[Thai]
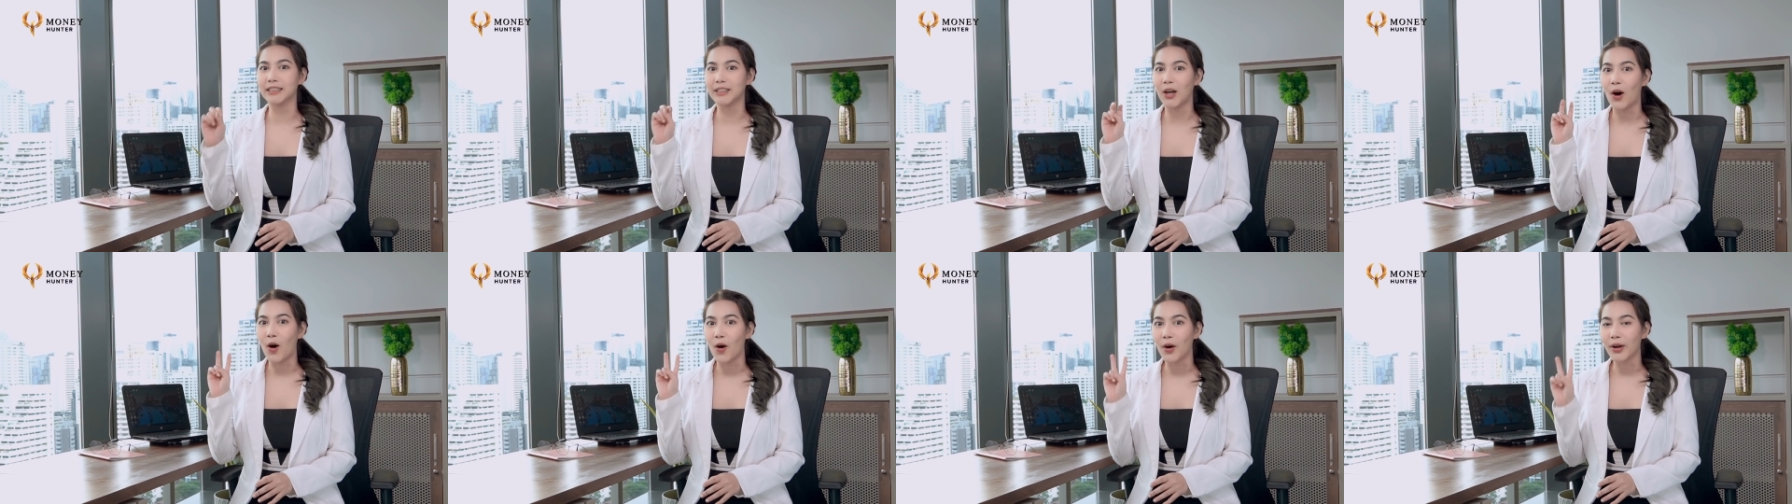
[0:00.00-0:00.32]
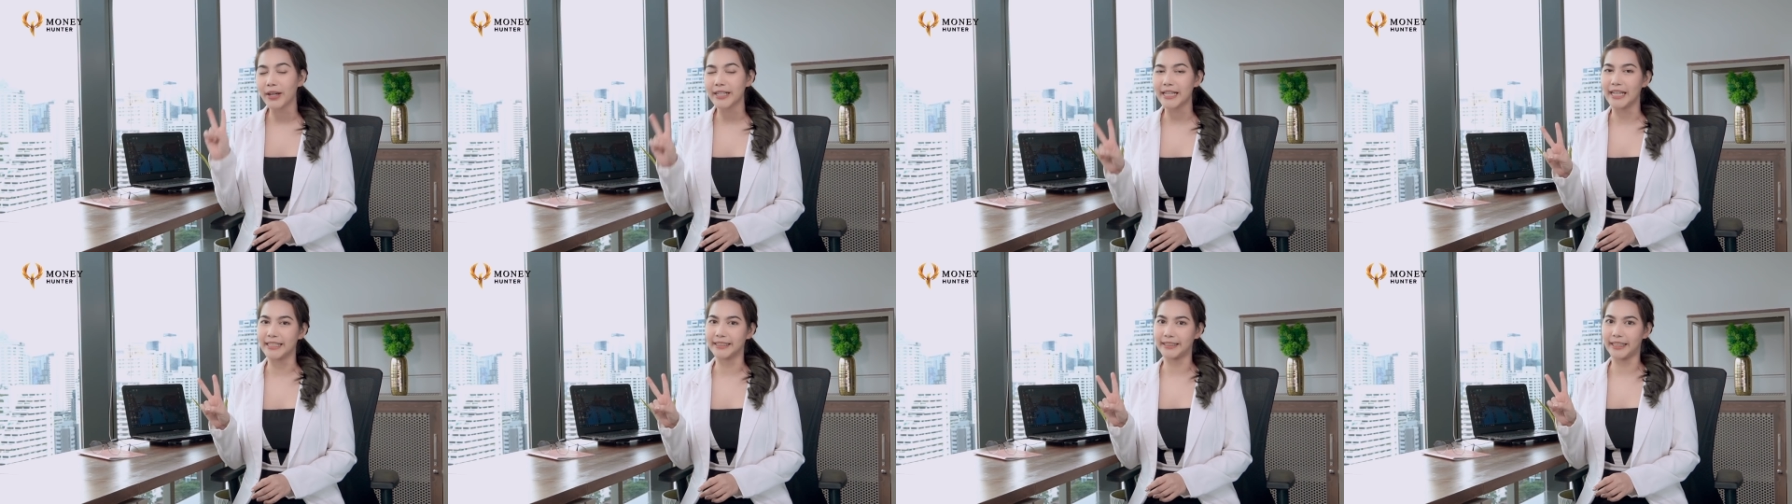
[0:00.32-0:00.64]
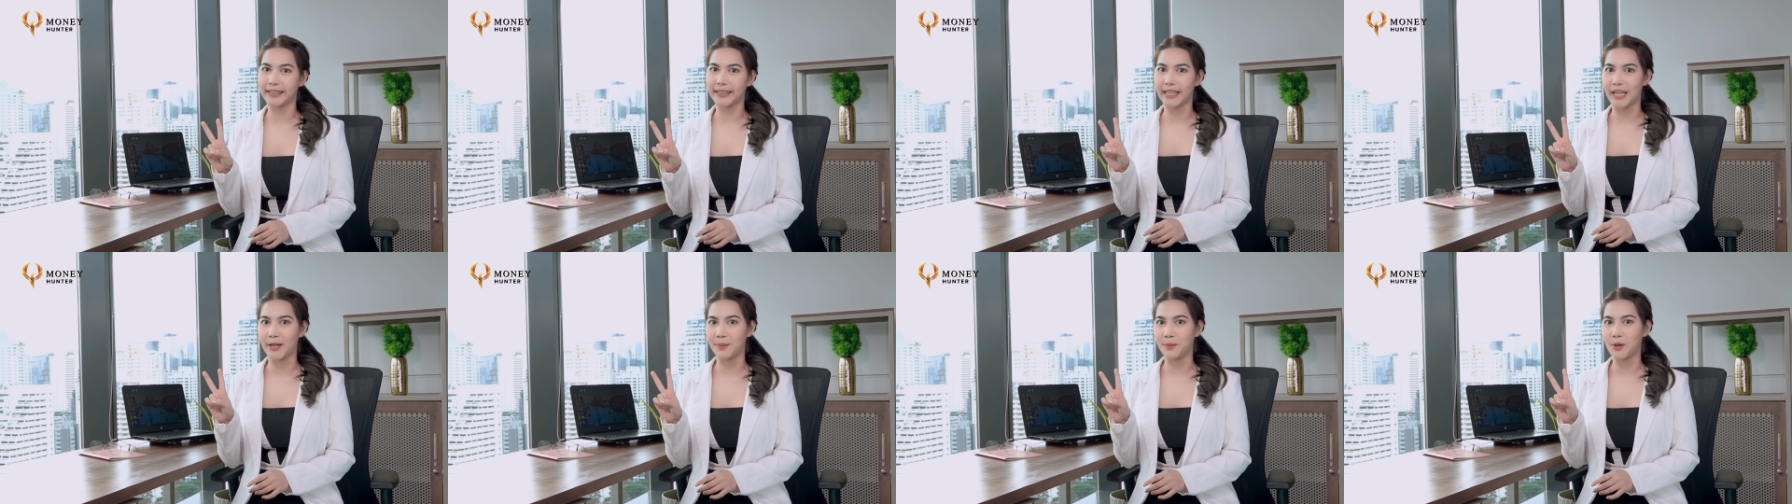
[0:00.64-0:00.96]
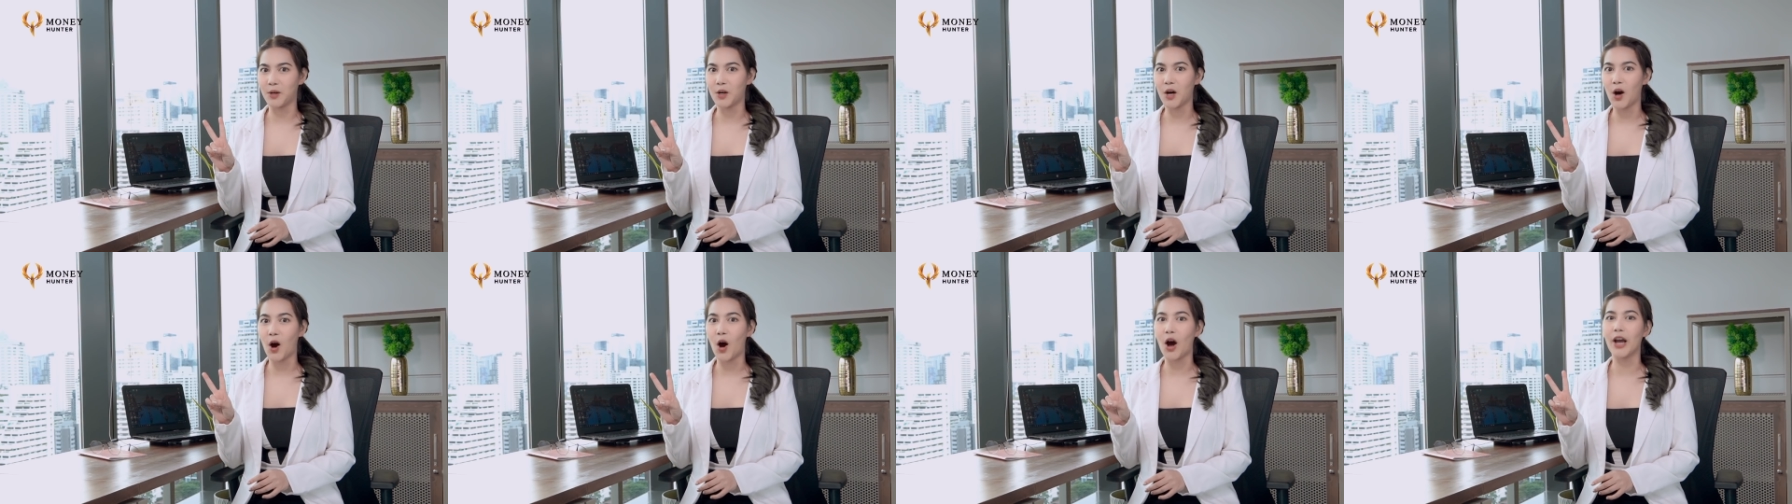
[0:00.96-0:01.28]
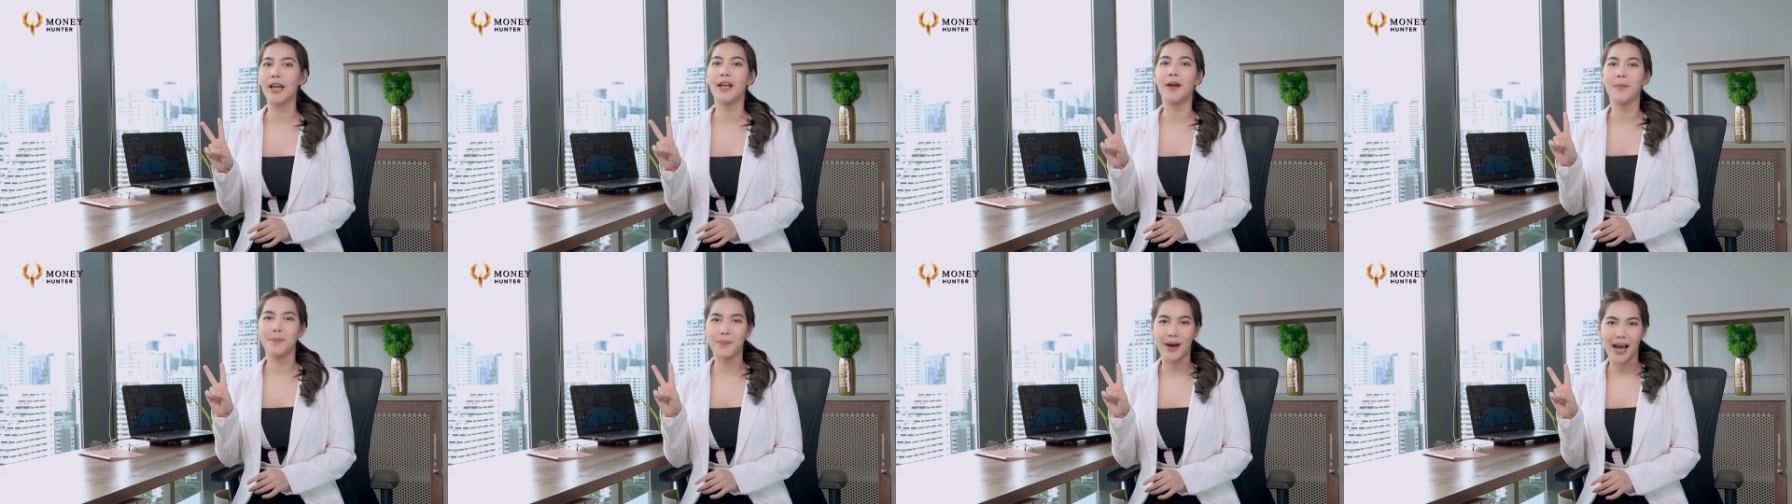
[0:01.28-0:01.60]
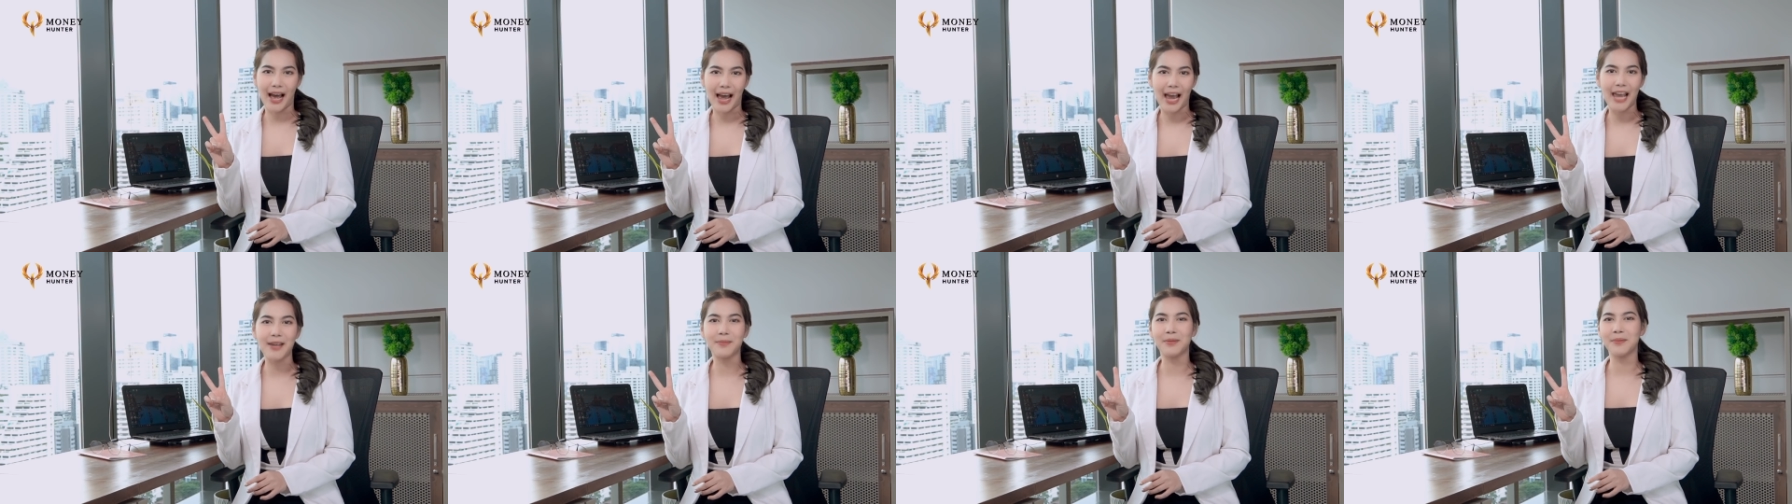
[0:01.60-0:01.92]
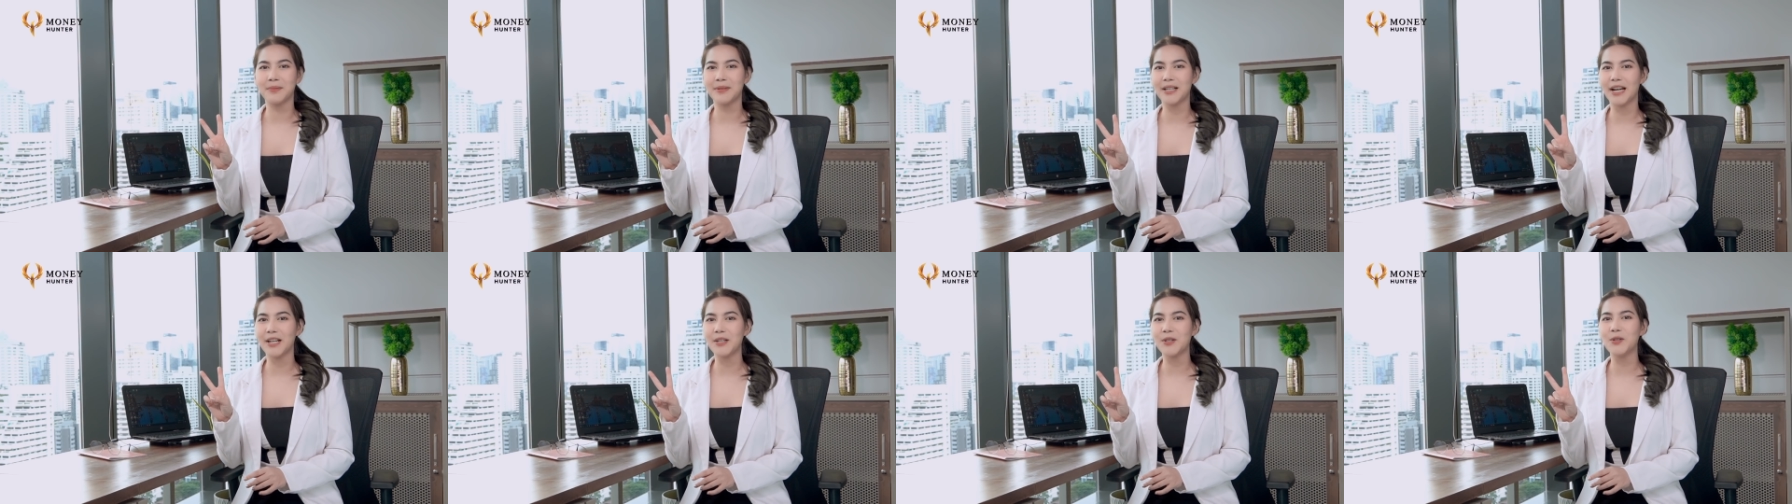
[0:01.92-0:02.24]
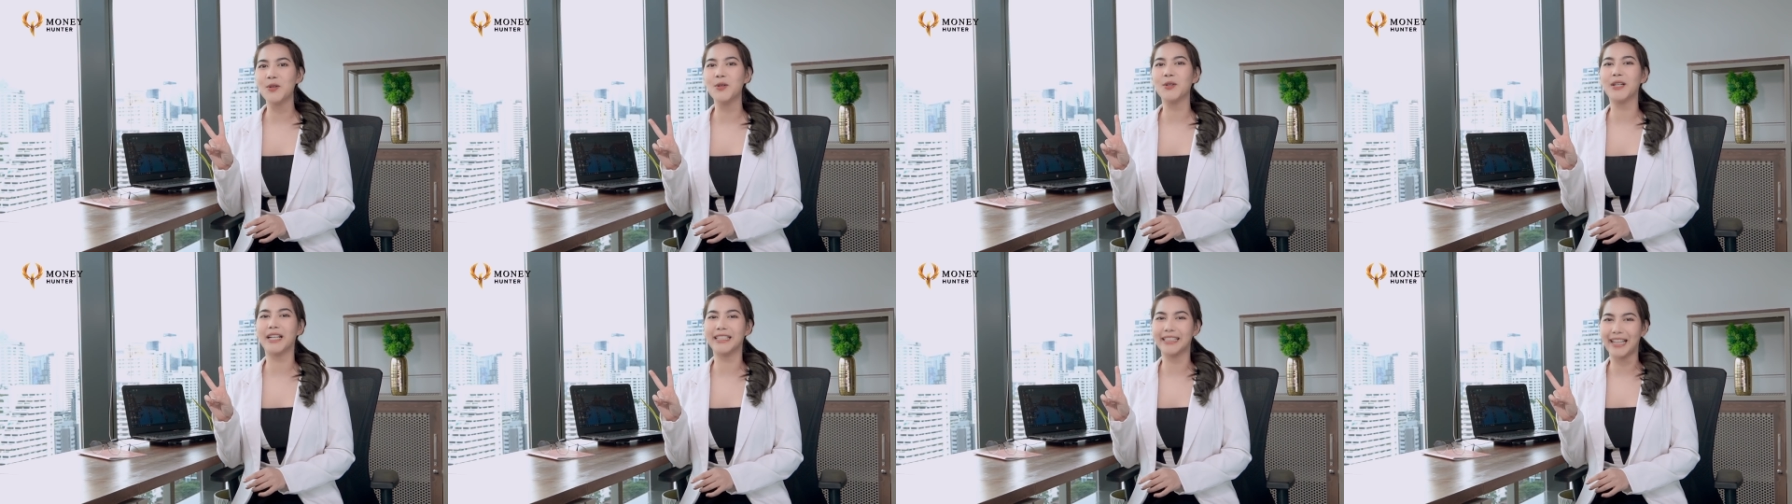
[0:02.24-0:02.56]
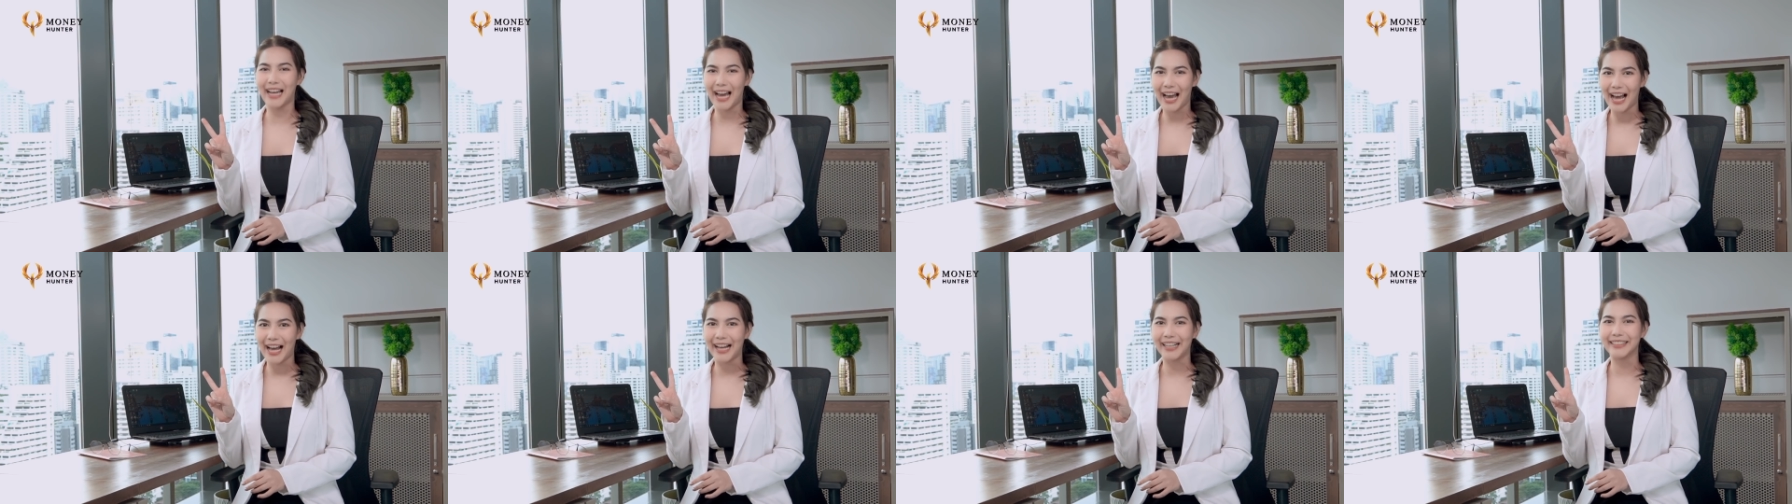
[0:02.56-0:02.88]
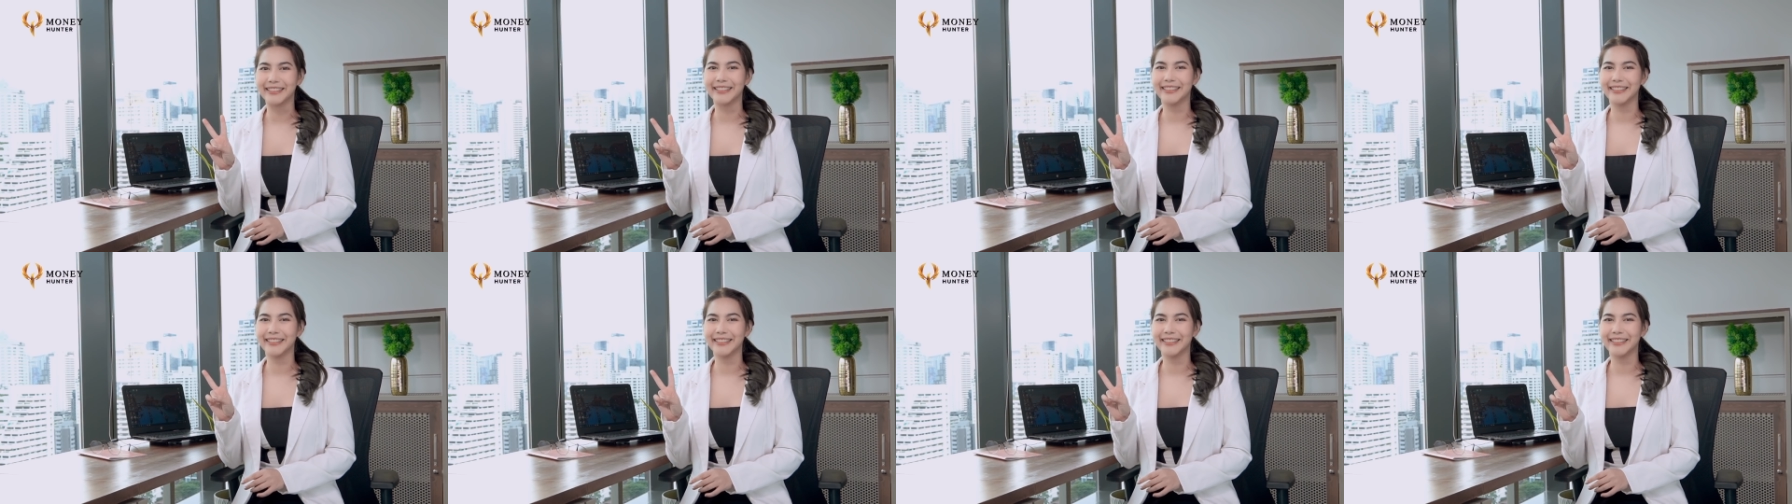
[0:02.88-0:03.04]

2เหรียญ Stablecoin มาให้เพื่อนๆดูกันค่ะ